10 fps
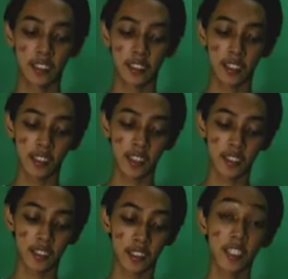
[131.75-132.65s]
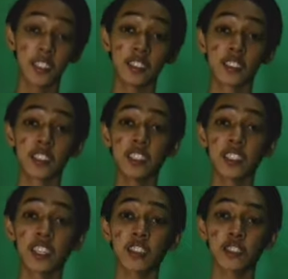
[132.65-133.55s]
and then
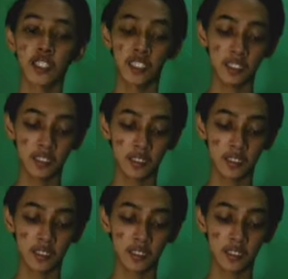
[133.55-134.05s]
skincare routine,